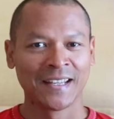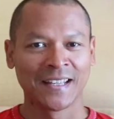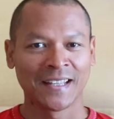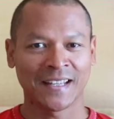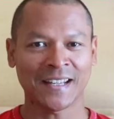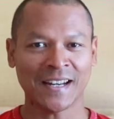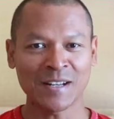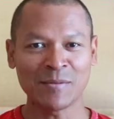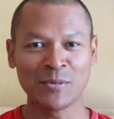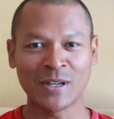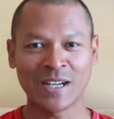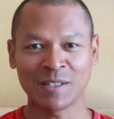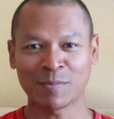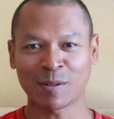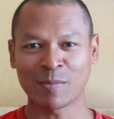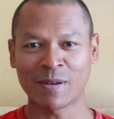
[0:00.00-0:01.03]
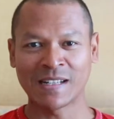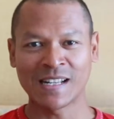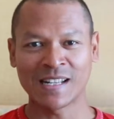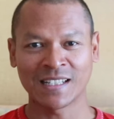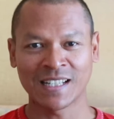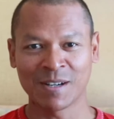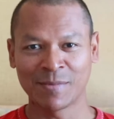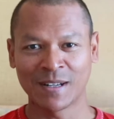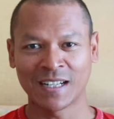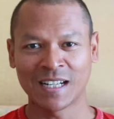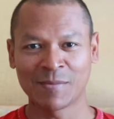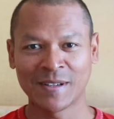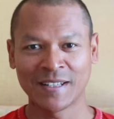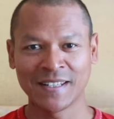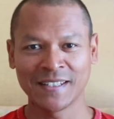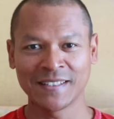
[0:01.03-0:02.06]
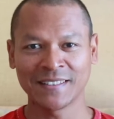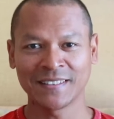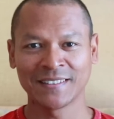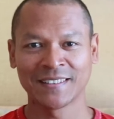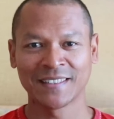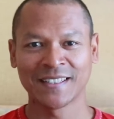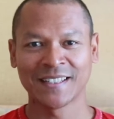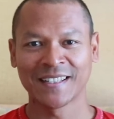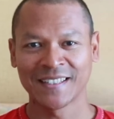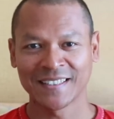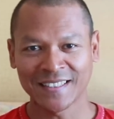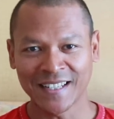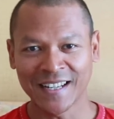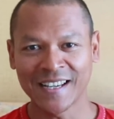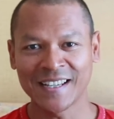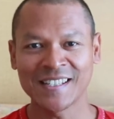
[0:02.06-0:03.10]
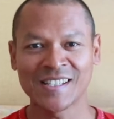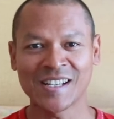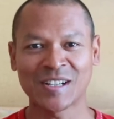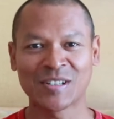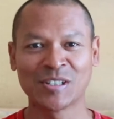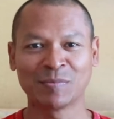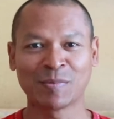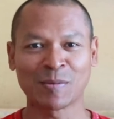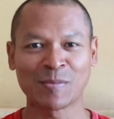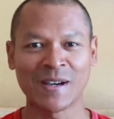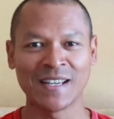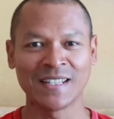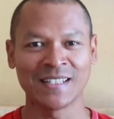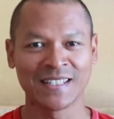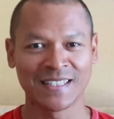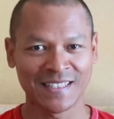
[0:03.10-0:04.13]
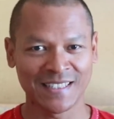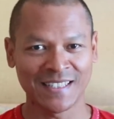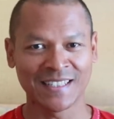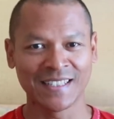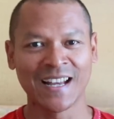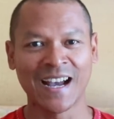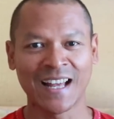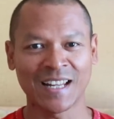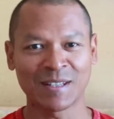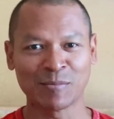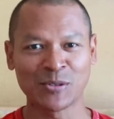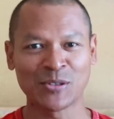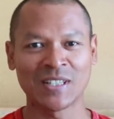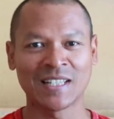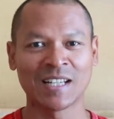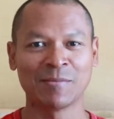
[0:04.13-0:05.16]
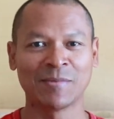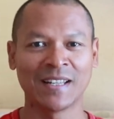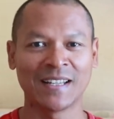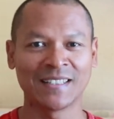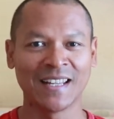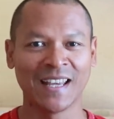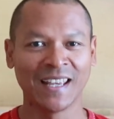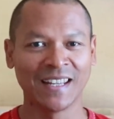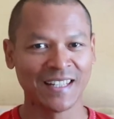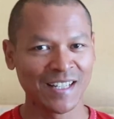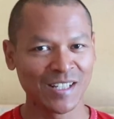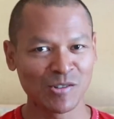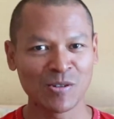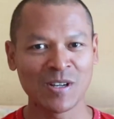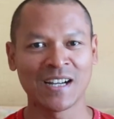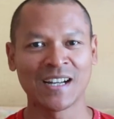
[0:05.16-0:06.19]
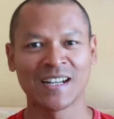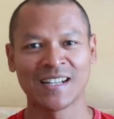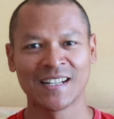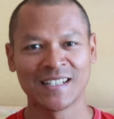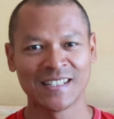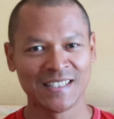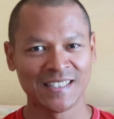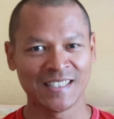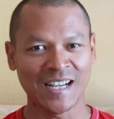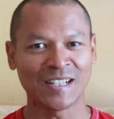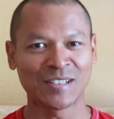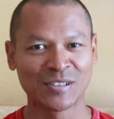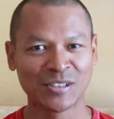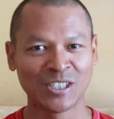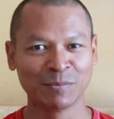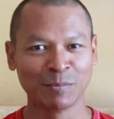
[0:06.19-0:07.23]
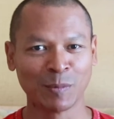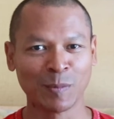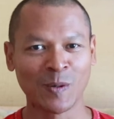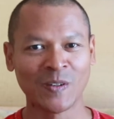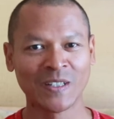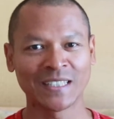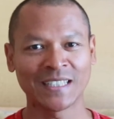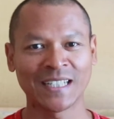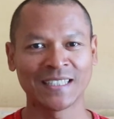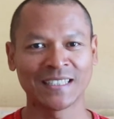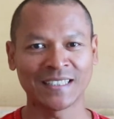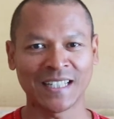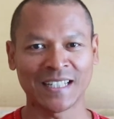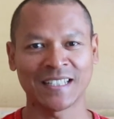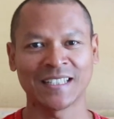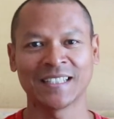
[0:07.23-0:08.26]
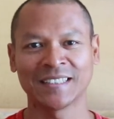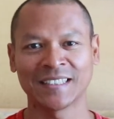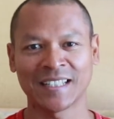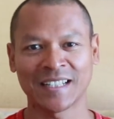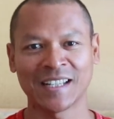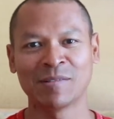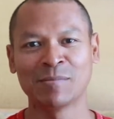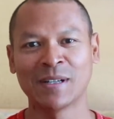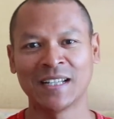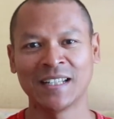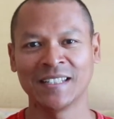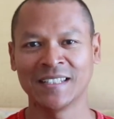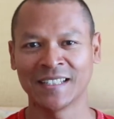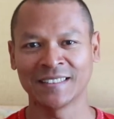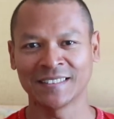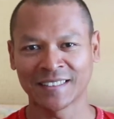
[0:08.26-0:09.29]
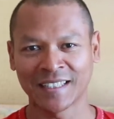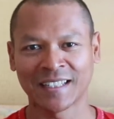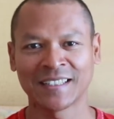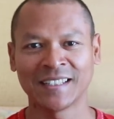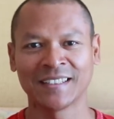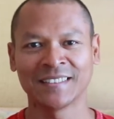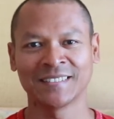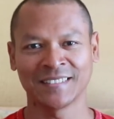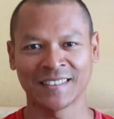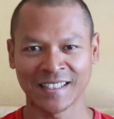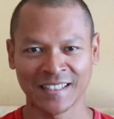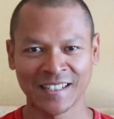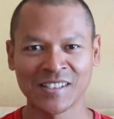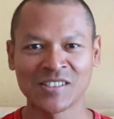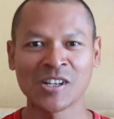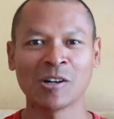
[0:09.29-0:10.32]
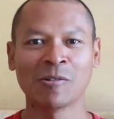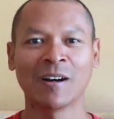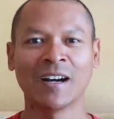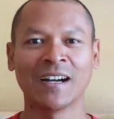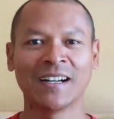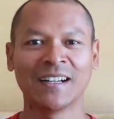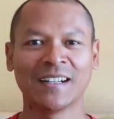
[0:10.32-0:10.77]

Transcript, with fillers: Keren bukan permainan gamelan Amandin? Selain jago bermain alat musik gamelan, dia juga jago membawakan tarian-tarian Bali dan tarian-tarian Jawa.